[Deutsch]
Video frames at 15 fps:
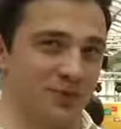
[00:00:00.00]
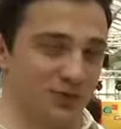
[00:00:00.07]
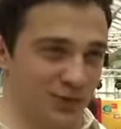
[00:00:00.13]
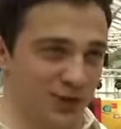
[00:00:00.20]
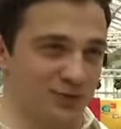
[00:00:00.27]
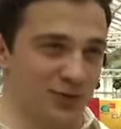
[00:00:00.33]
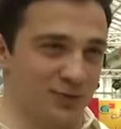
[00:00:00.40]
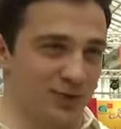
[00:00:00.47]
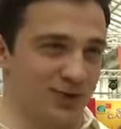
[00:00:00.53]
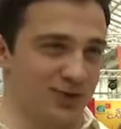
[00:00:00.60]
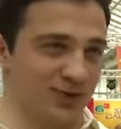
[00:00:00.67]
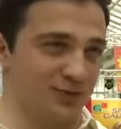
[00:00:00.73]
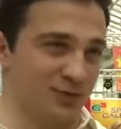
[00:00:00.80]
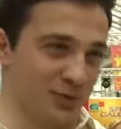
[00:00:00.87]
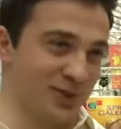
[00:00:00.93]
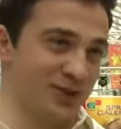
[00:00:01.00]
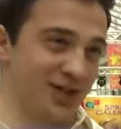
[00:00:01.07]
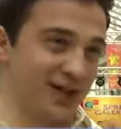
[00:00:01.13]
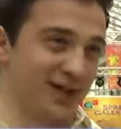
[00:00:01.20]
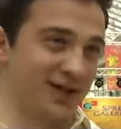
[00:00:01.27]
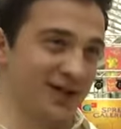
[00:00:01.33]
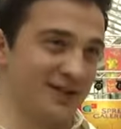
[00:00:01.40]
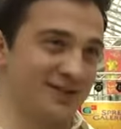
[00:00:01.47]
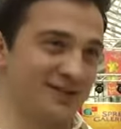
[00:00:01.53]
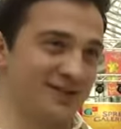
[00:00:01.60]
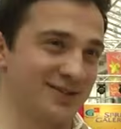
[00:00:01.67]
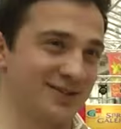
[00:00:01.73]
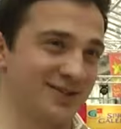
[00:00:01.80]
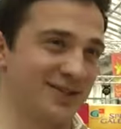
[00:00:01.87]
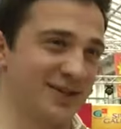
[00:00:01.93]
ein, Freund von mir für mich eingereicht.
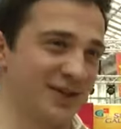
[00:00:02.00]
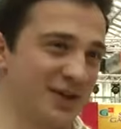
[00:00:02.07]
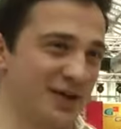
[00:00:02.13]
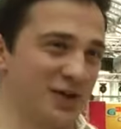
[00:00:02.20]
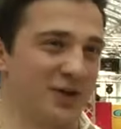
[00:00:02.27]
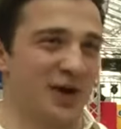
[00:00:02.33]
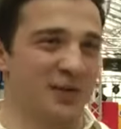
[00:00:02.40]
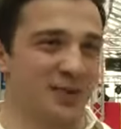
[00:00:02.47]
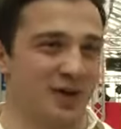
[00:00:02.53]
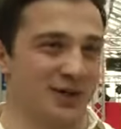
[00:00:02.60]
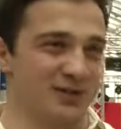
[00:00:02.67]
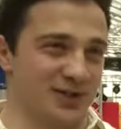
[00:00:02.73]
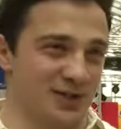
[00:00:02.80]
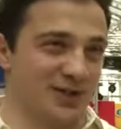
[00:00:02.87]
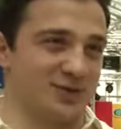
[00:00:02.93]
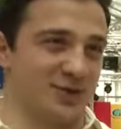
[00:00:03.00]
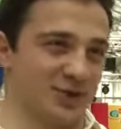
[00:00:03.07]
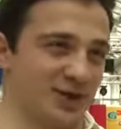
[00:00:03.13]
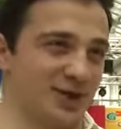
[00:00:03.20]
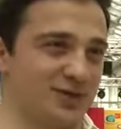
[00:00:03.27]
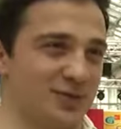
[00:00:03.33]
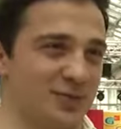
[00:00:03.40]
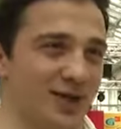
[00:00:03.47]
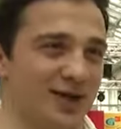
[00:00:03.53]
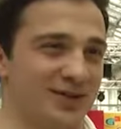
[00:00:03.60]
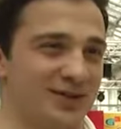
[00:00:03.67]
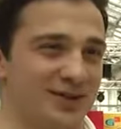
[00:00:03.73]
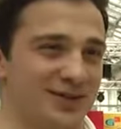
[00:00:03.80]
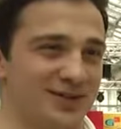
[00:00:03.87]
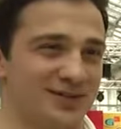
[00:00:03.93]
Er meinte, soll das, ich soll das mal
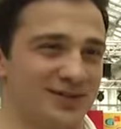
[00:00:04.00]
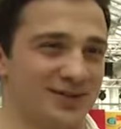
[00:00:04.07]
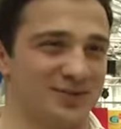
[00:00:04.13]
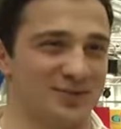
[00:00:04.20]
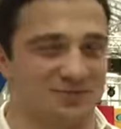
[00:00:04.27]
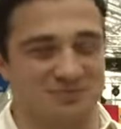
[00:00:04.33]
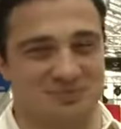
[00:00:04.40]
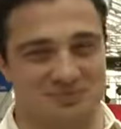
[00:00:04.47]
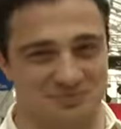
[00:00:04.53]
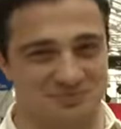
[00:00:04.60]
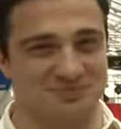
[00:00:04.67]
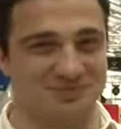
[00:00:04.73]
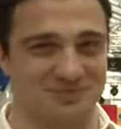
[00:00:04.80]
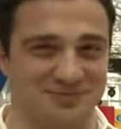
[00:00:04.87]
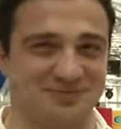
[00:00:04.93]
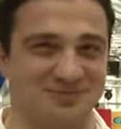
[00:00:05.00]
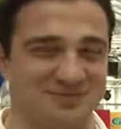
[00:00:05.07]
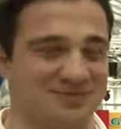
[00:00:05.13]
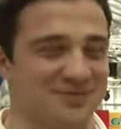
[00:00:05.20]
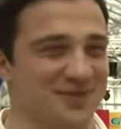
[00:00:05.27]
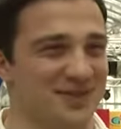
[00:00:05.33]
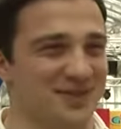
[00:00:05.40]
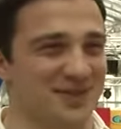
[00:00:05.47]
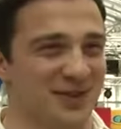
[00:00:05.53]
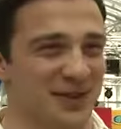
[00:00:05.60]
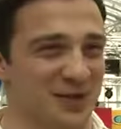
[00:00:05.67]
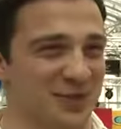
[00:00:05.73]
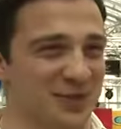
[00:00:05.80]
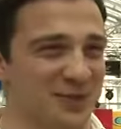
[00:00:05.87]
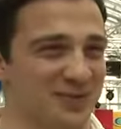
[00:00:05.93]
machen und ich
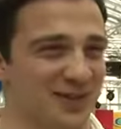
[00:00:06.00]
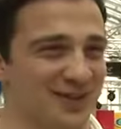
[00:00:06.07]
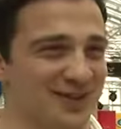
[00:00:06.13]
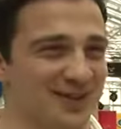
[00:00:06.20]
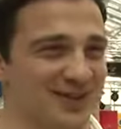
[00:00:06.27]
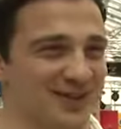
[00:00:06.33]
habe mitgemacht.